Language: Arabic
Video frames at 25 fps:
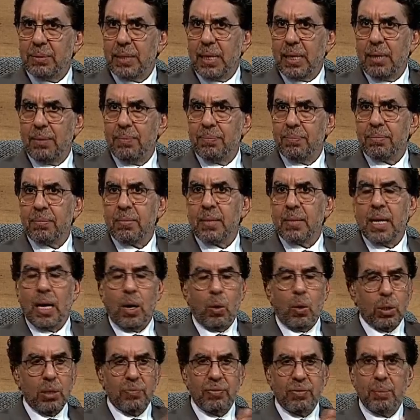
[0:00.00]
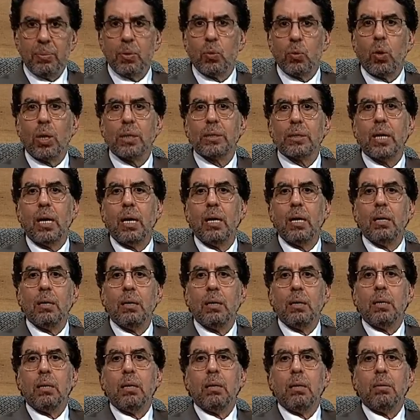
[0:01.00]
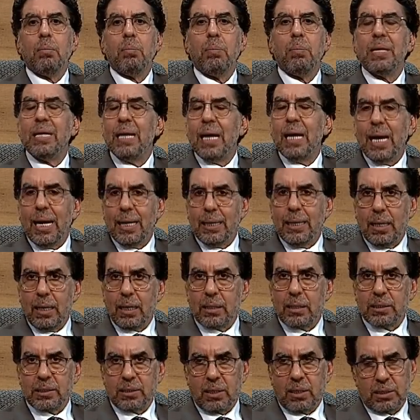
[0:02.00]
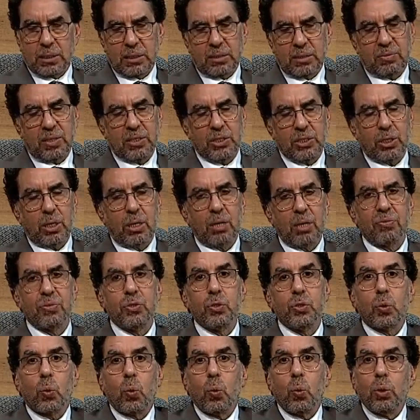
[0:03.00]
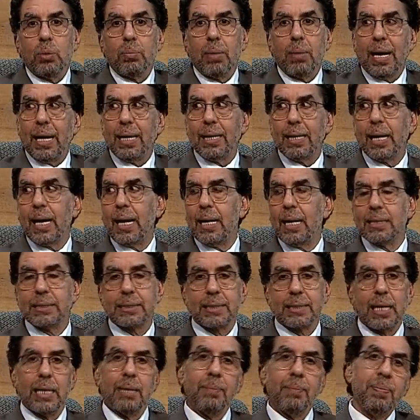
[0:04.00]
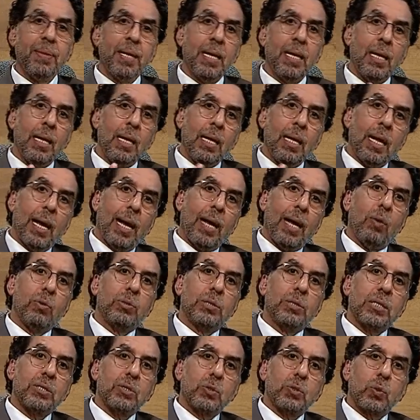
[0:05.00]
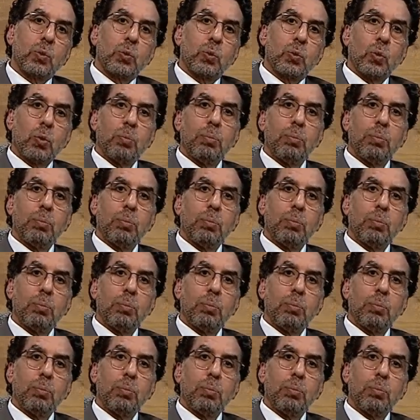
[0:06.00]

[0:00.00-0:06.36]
ده أو نفهم الوضع من أهل الاختصاص فيشرفني يكون معايا على سكايب الأستاذ الدكتور